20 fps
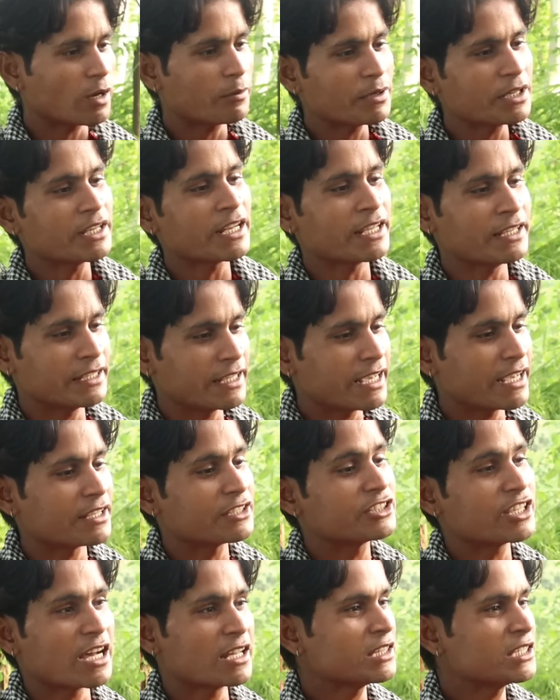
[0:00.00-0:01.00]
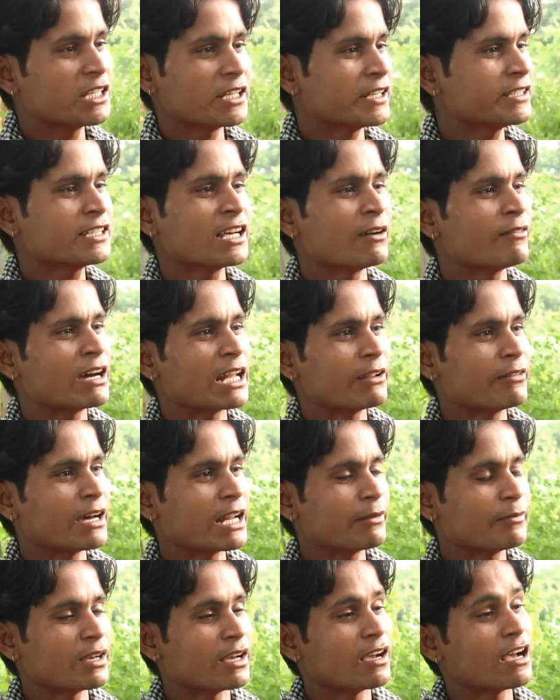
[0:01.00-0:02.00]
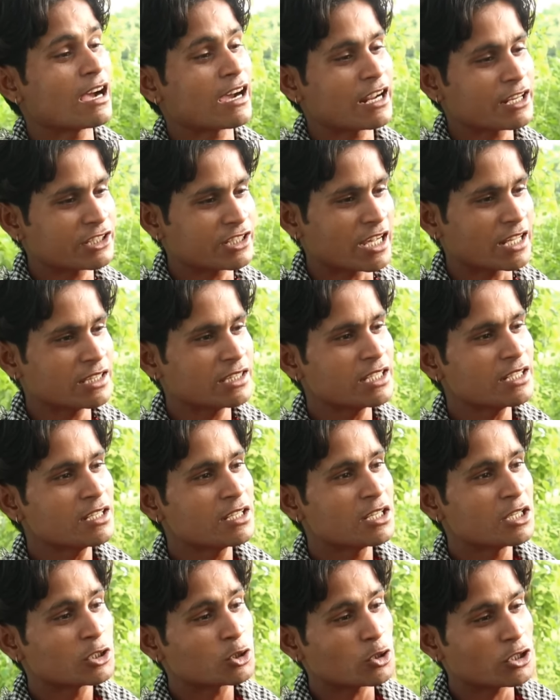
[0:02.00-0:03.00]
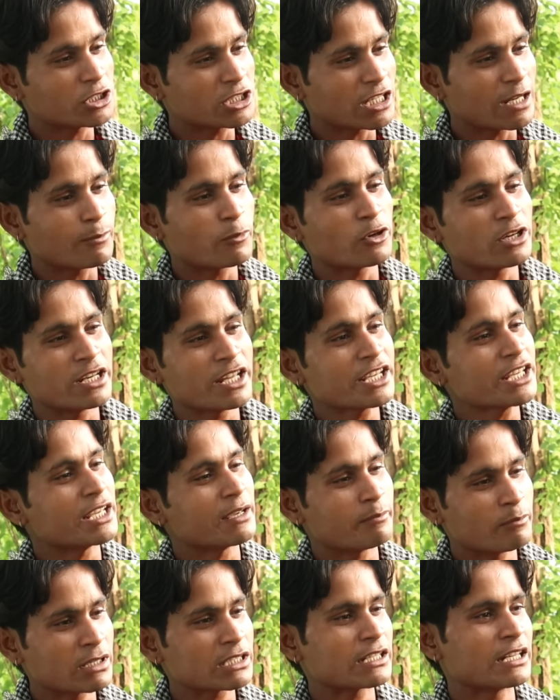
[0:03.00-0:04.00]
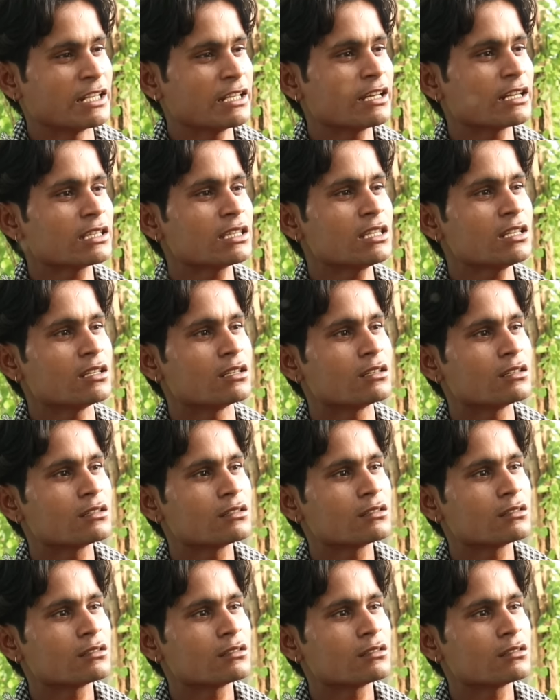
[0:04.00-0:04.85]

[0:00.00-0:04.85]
तू अभी नहीं है जानती नहीं है हमारे बारे में अगर जानती तो इतना बोलने की हिम्मत नहीं करती